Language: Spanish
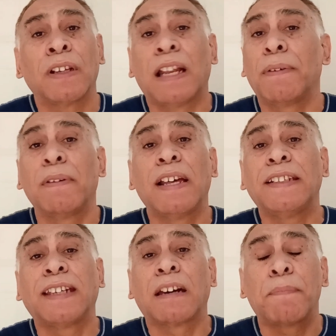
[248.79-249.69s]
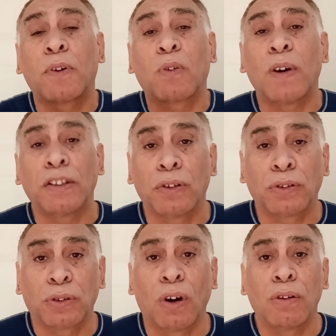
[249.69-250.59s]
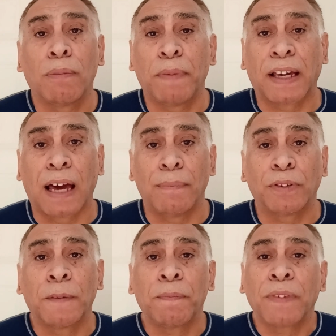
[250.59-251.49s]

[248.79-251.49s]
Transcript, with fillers: La Biblia dice que por cuanto todos pecamos,